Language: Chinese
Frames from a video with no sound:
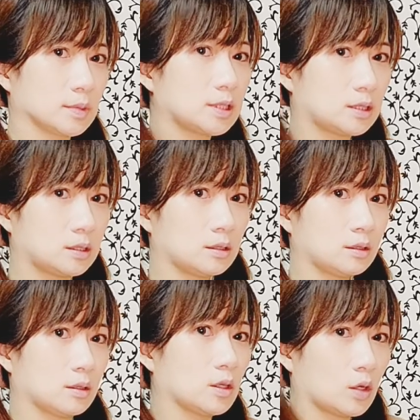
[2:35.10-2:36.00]
七
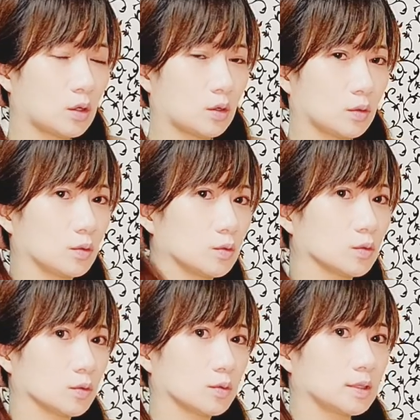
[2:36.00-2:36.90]
六
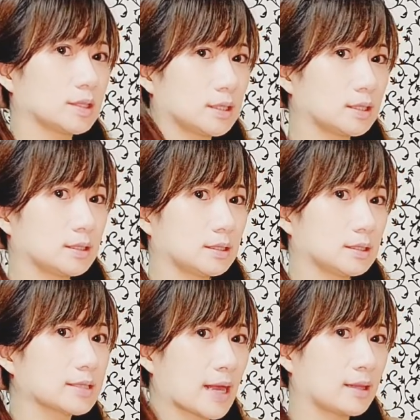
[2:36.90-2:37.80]
五四
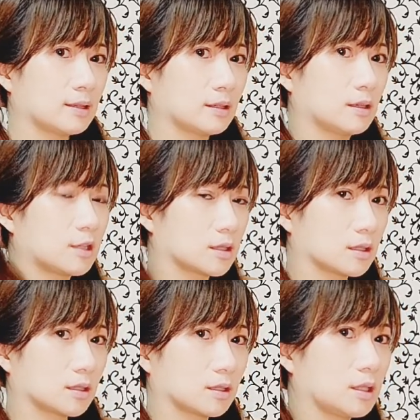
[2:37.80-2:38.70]
三
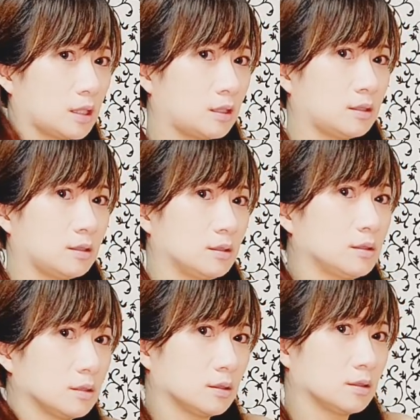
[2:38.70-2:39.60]
二一，
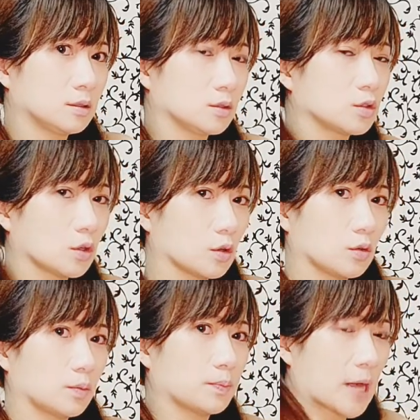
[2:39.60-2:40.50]
九
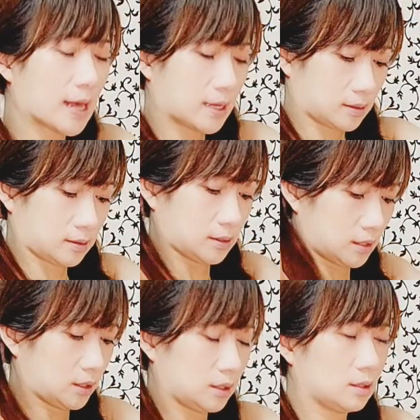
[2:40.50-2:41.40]
八
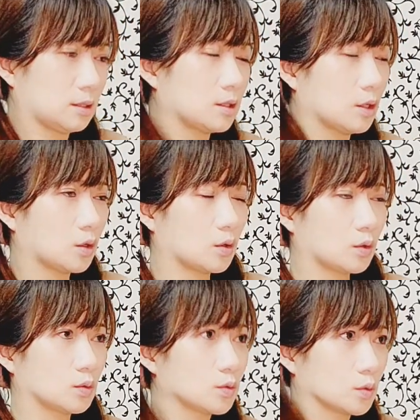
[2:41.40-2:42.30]
七六
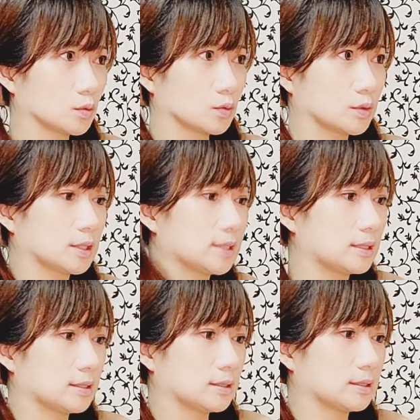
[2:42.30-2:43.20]
五
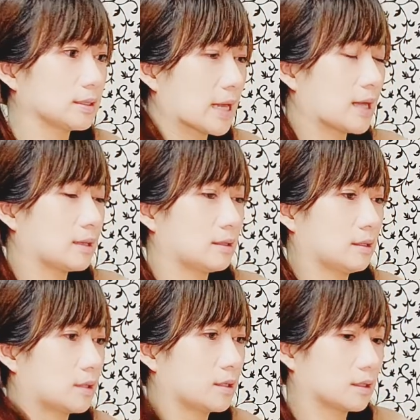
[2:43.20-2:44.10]
四三
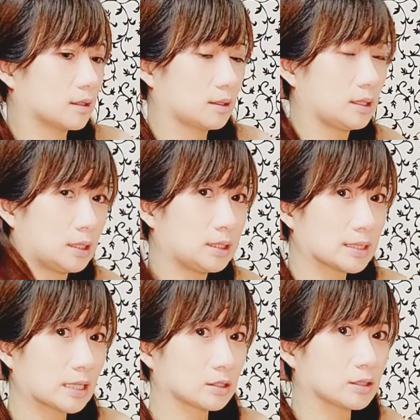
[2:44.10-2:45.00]
二一，再十